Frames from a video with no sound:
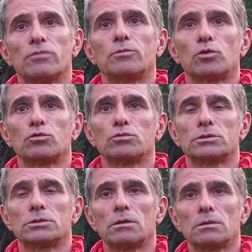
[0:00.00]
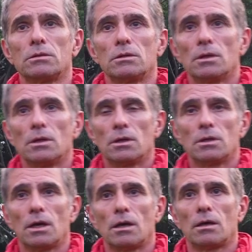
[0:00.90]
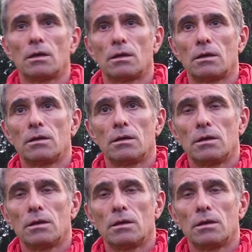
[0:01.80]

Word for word: fois pour toutes dans la,